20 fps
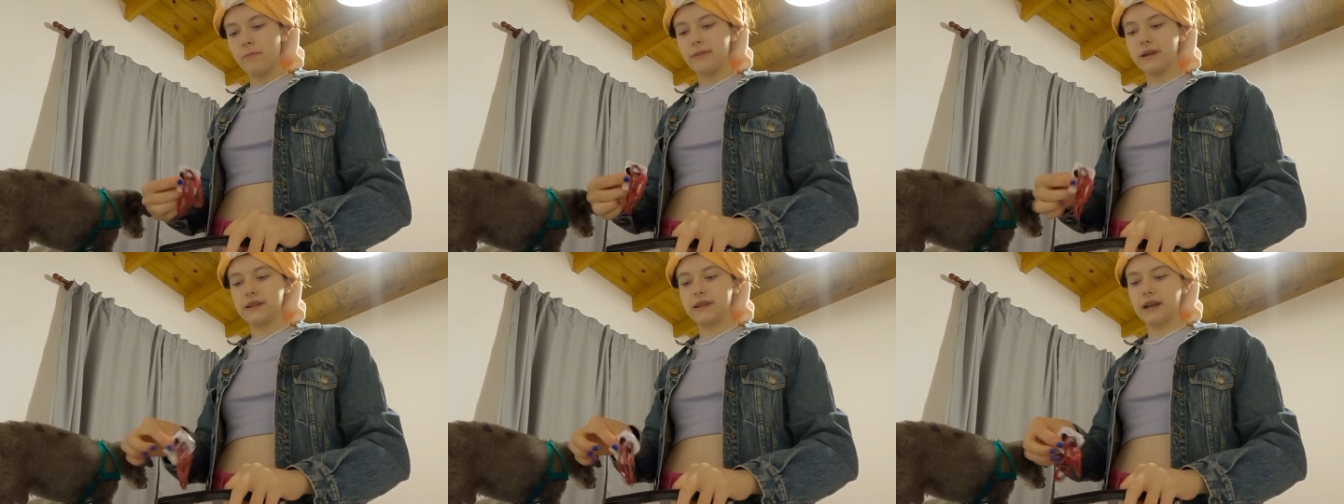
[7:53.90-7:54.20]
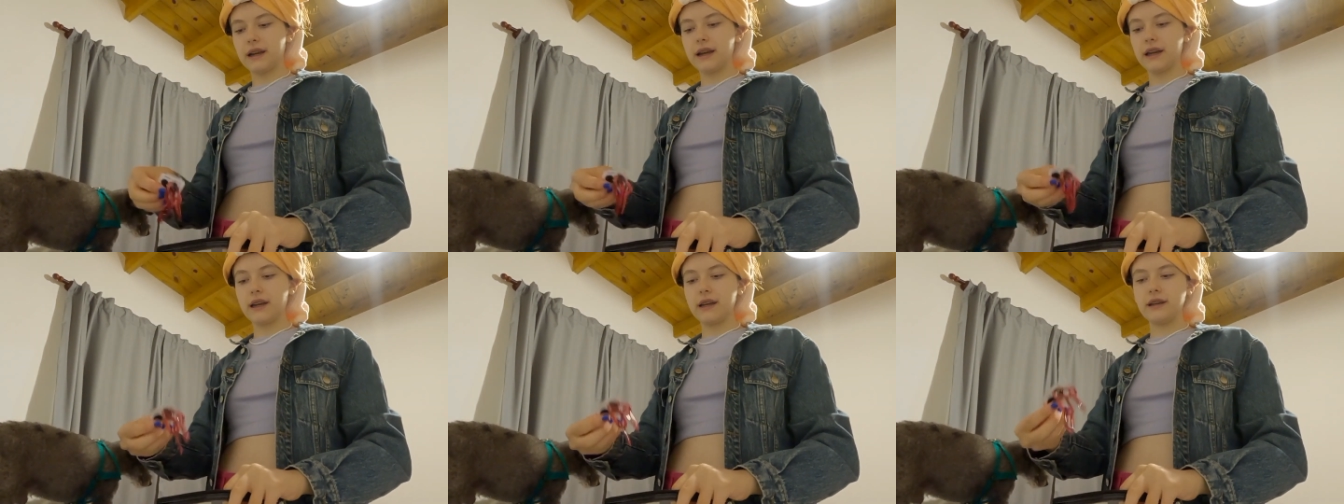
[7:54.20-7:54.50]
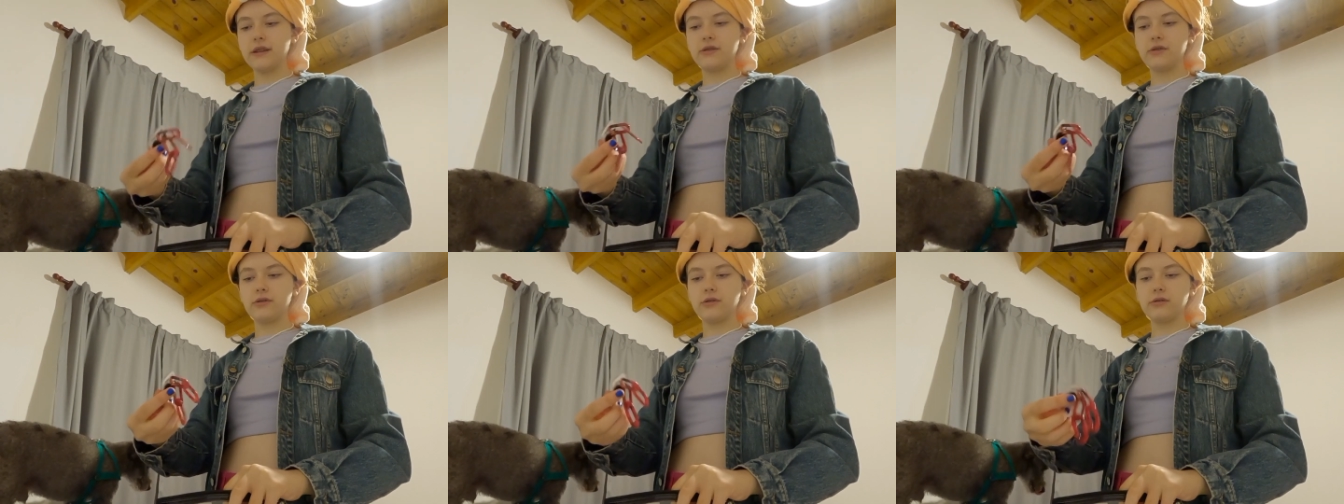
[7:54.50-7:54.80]
Me
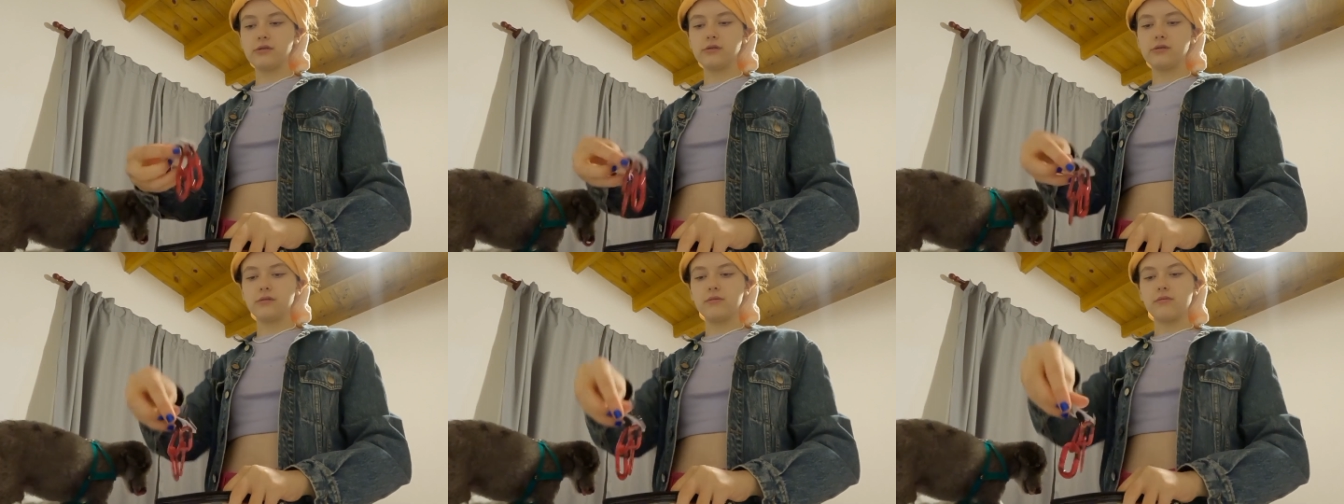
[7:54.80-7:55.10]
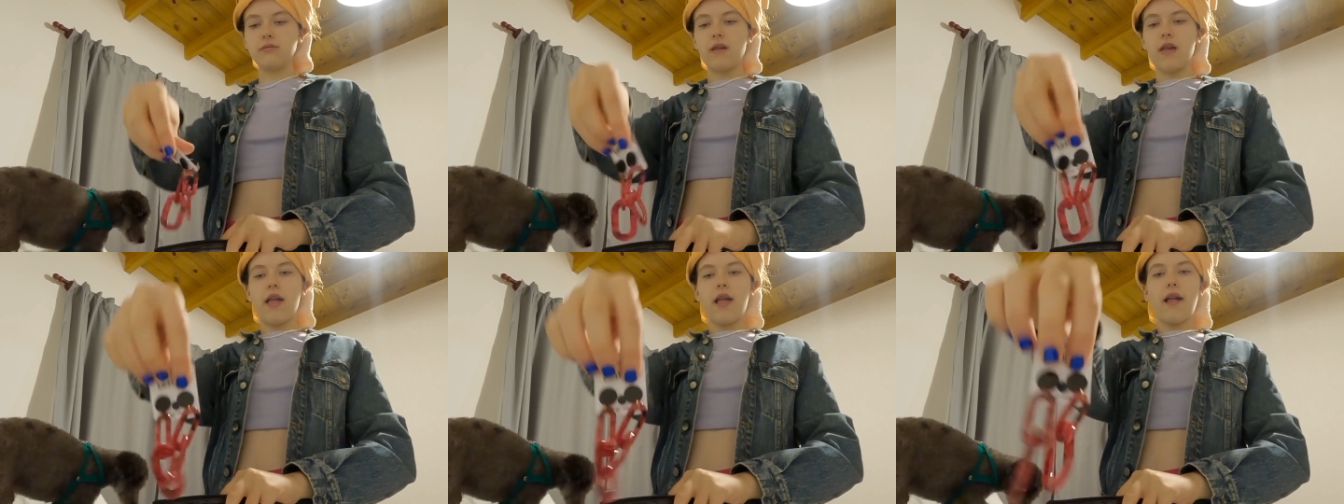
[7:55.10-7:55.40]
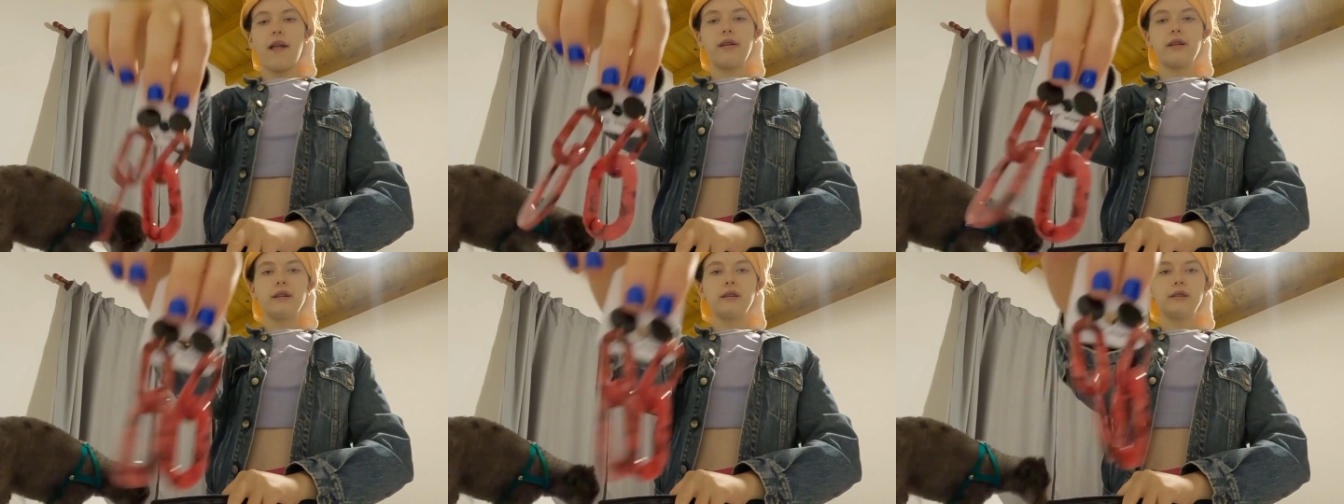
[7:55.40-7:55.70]
traje estos
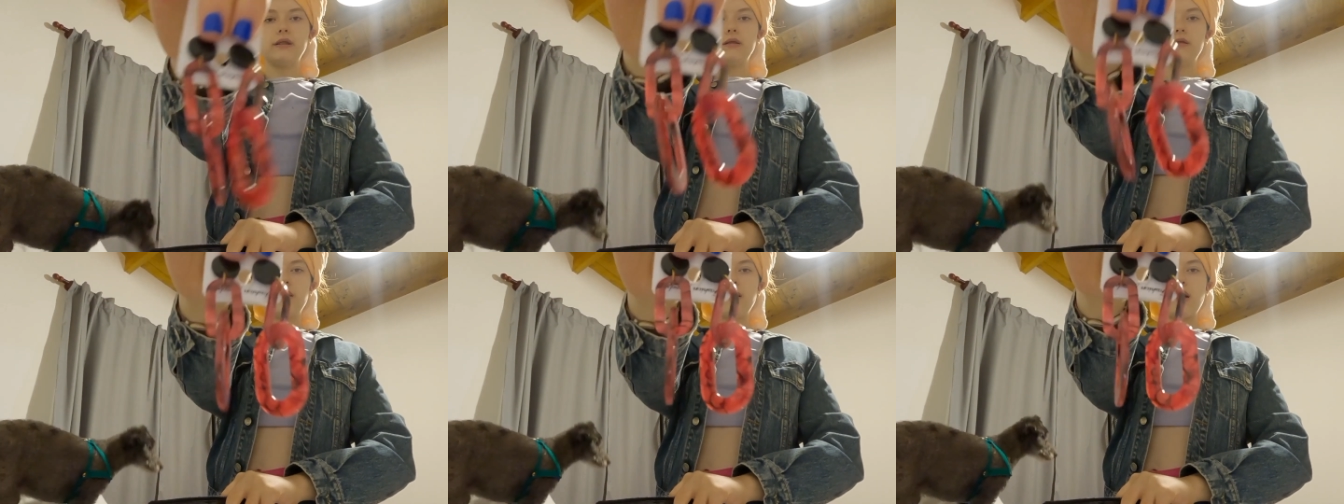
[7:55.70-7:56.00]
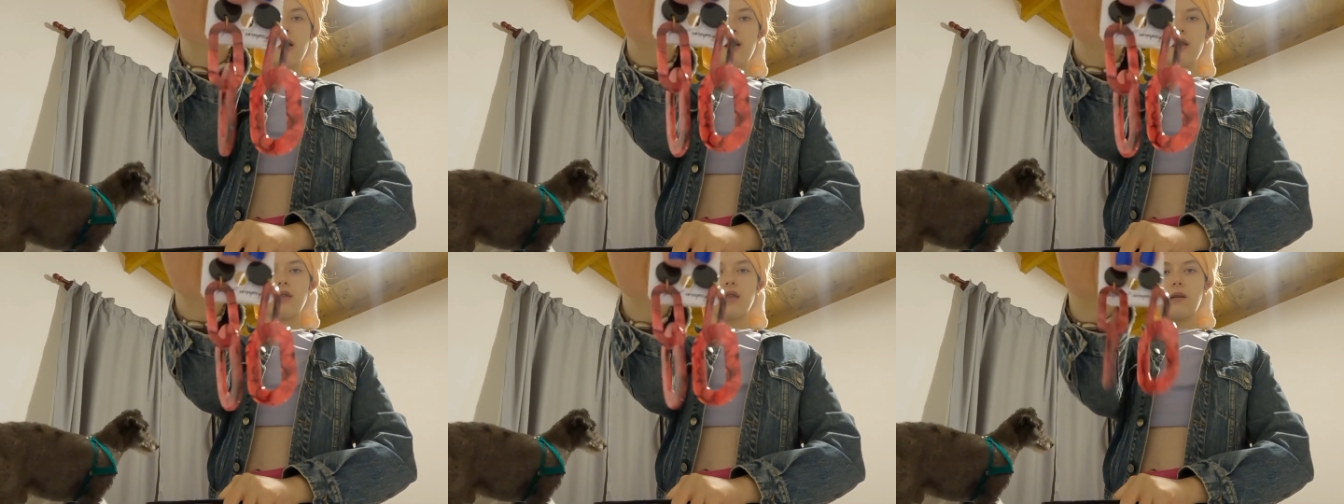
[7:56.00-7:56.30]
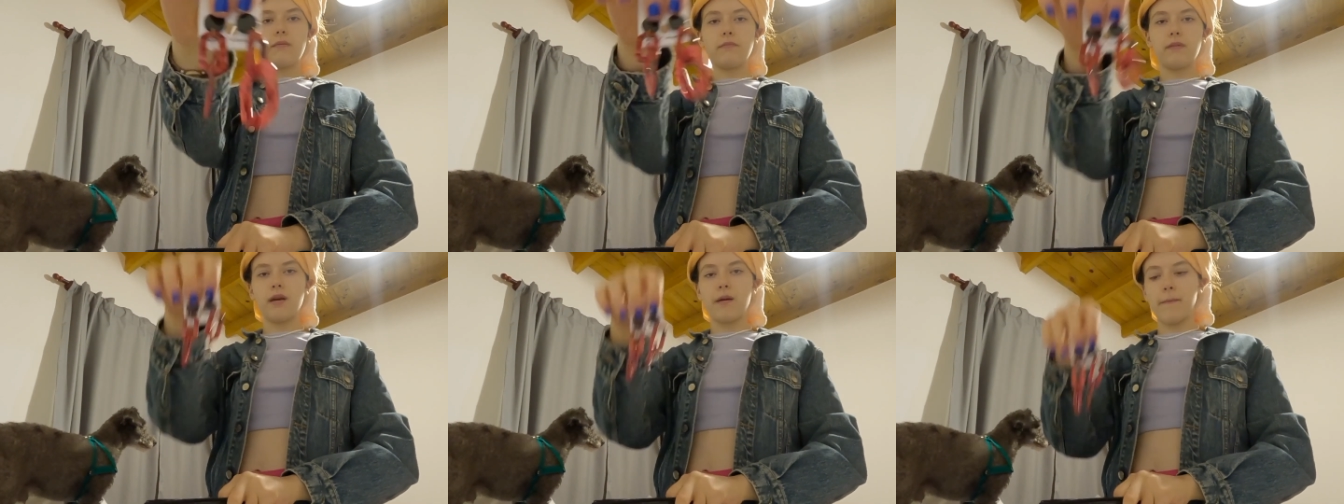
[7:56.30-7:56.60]

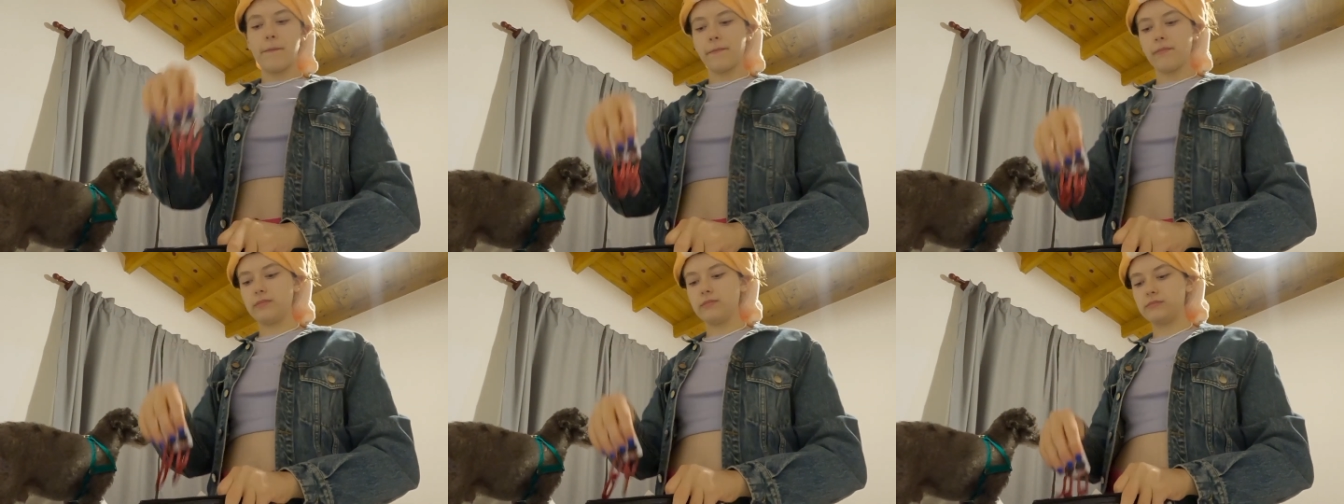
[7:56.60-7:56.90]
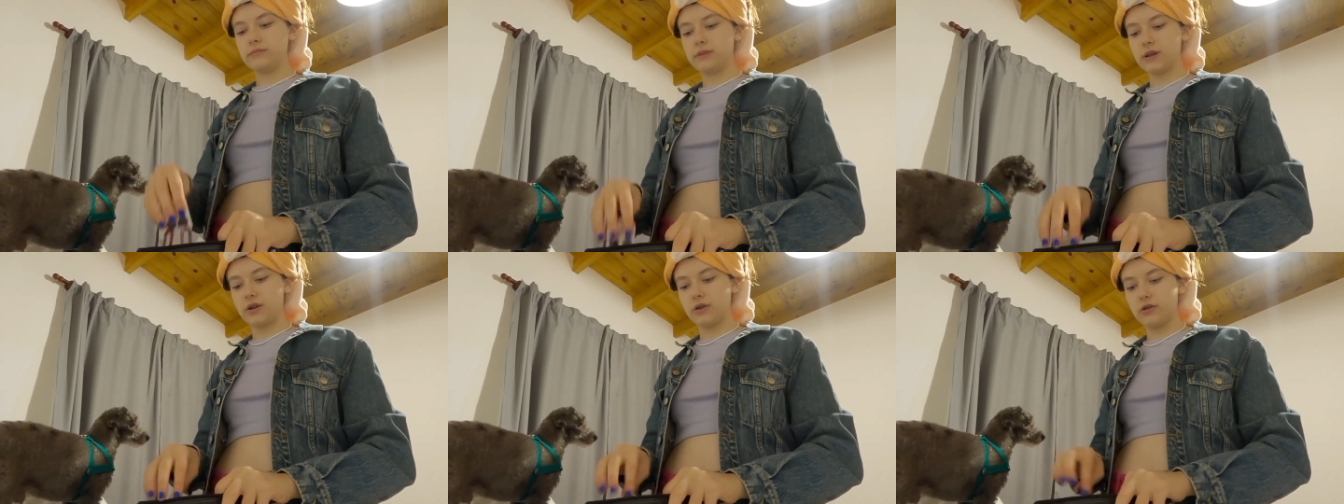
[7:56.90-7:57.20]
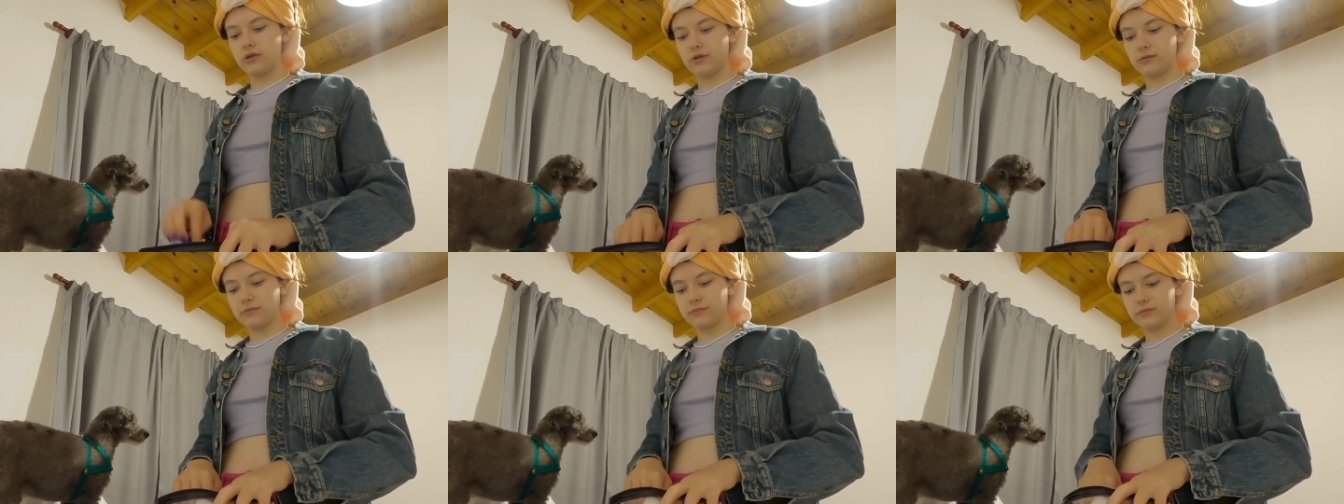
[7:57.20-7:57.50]
también,
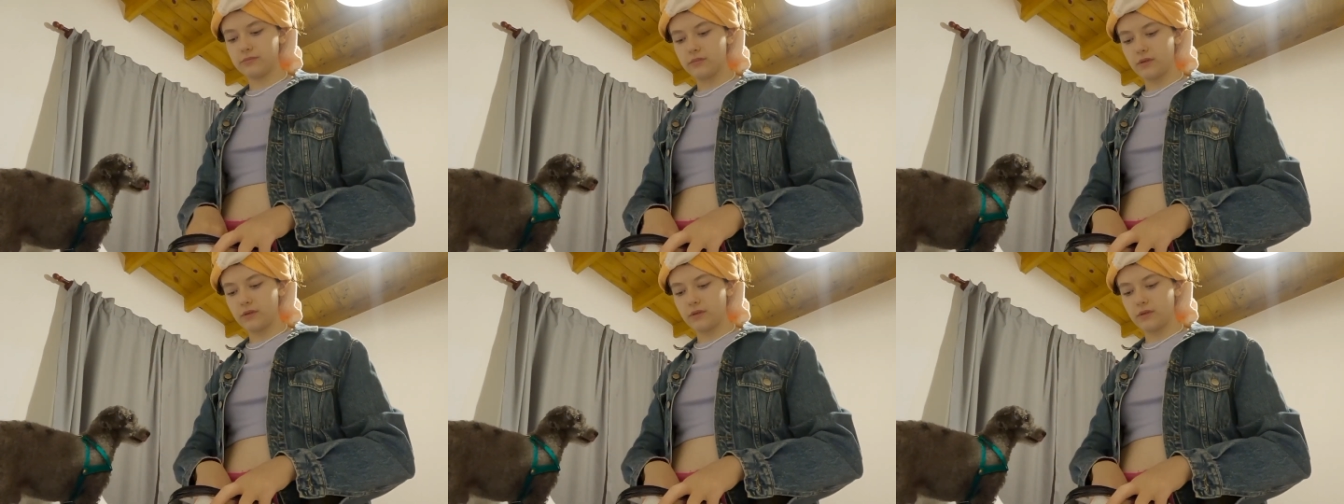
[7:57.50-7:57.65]
pero no.